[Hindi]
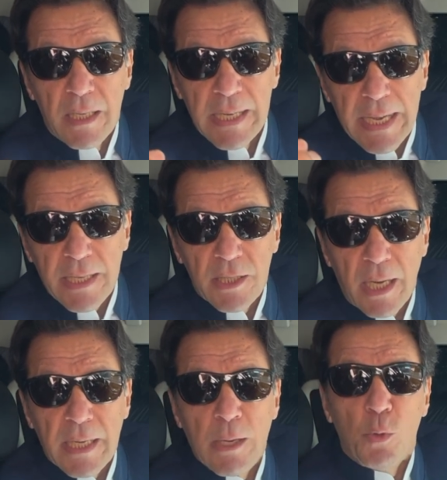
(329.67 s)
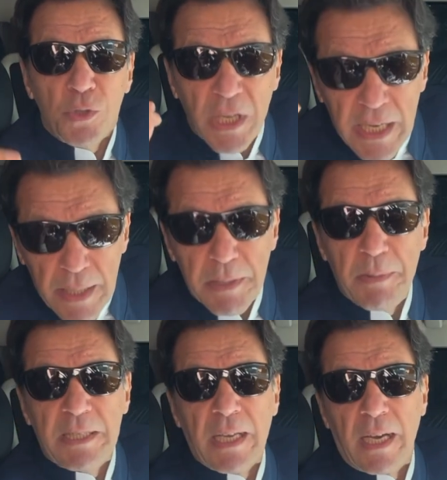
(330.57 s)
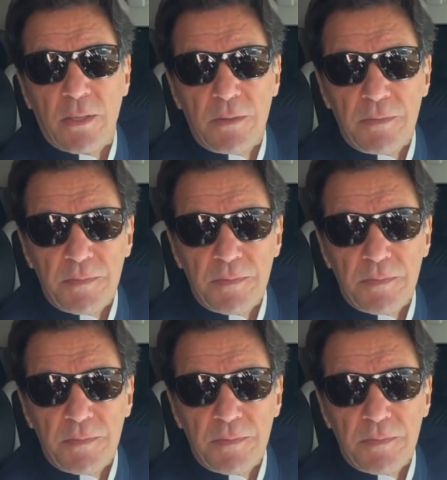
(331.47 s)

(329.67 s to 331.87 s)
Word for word: लेके जानी है उसके लिए भी मैं तैयार हूं